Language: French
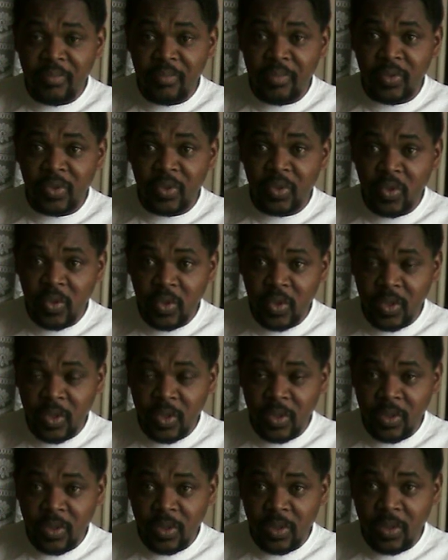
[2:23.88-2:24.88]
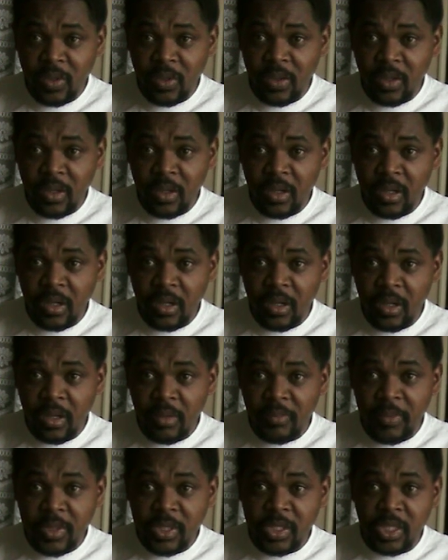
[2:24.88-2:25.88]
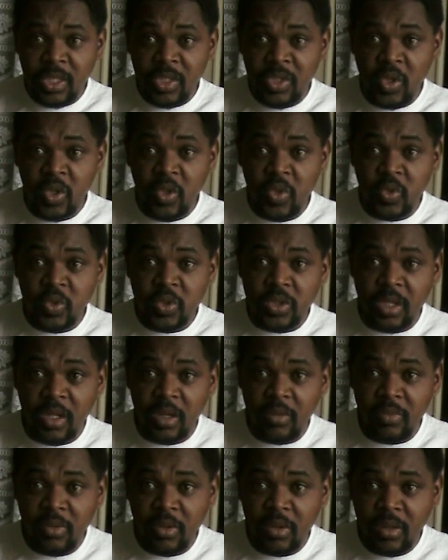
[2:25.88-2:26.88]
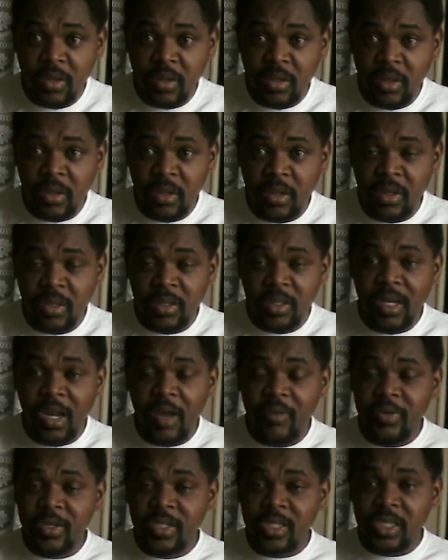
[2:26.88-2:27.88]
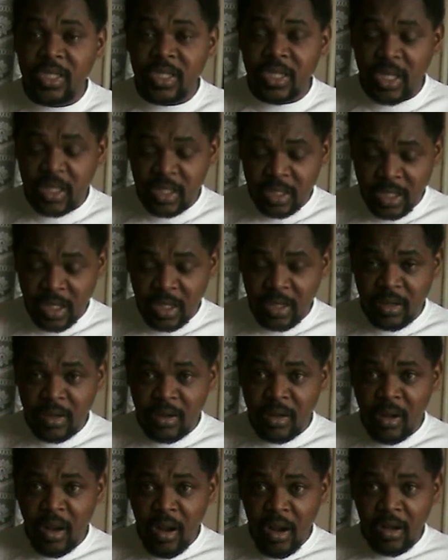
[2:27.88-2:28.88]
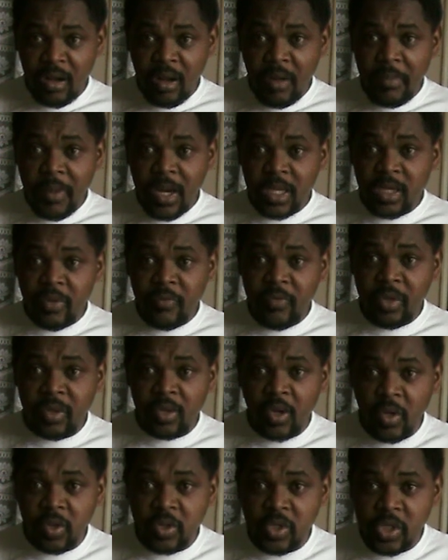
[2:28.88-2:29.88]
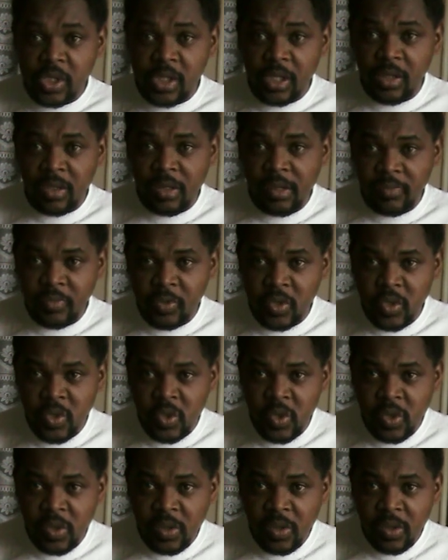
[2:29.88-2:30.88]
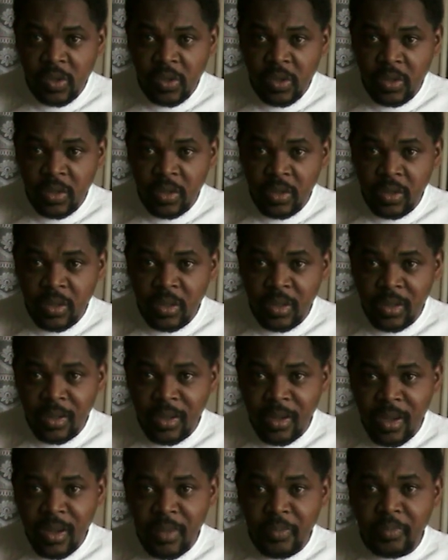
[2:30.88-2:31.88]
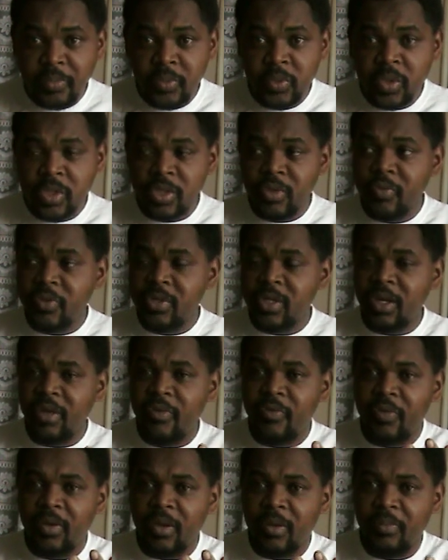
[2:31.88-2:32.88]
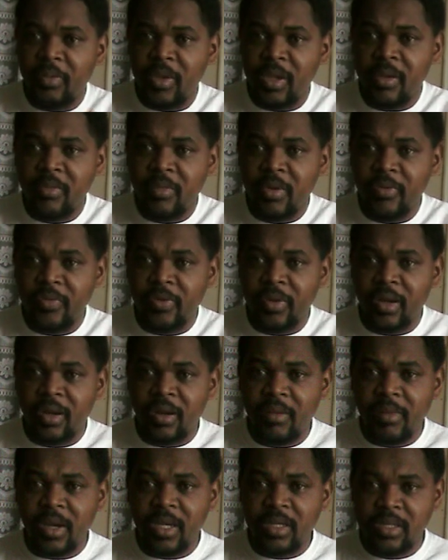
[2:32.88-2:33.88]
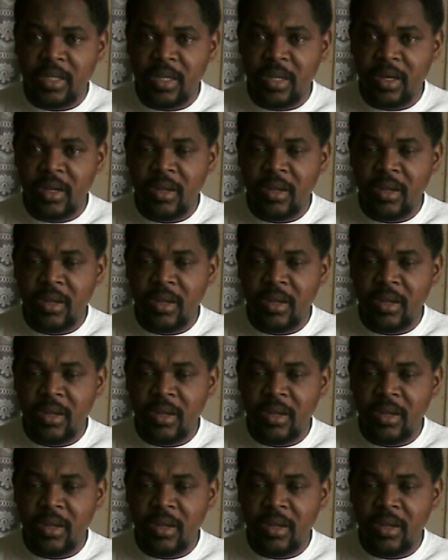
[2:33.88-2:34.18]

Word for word: Pour nous, non. Parce que Dieu nous aime. Il a versé 700. Comment ça fait tant que je suis un homme de Dieu Pour que je vous allez faire payer mon frère et ma soeur.